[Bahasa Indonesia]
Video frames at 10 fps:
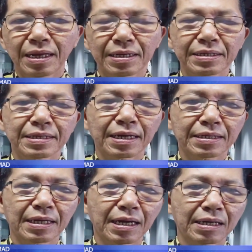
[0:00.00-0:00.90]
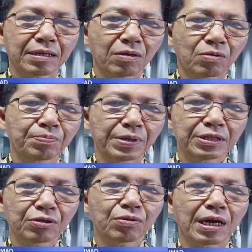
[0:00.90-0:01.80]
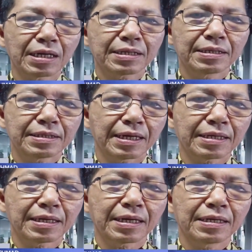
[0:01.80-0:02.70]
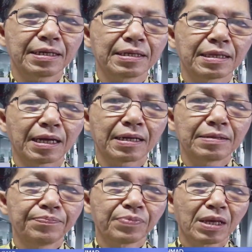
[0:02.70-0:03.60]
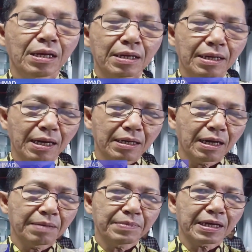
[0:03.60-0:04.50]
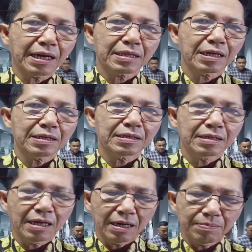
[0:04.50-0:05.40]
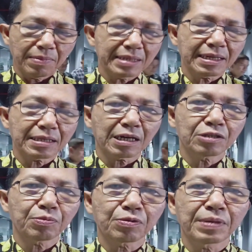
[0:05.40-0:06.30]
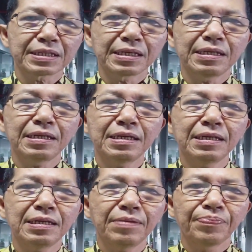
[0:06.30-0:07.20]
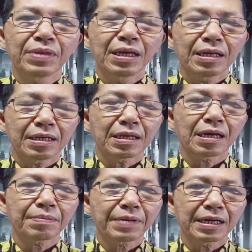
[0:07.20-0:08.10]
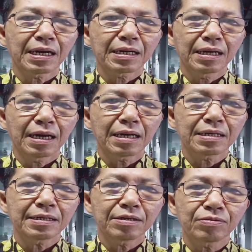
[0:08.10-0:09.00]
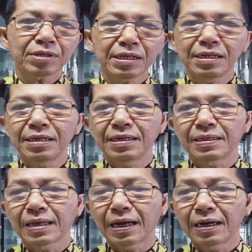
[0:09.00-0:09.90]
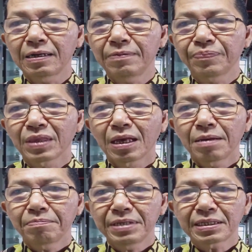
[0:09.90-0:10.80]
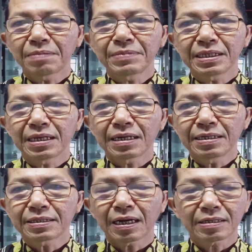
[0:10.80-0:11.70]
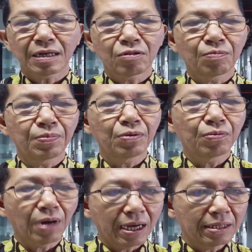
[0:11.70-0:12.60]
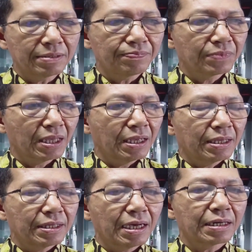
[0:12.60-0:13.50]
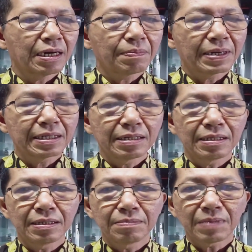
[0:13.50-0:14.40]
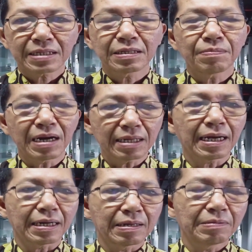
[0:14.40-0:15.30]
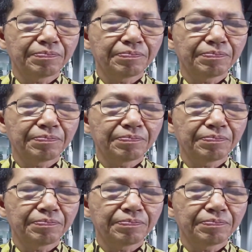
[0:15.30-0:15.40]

dari cara-cara konvensional ke cara-cara digital. Nah, dalam era dalam masa transformasi ini kita harapkan agar industri digital bisa menjadi salah satu peluang yang dapat dimaksimalkan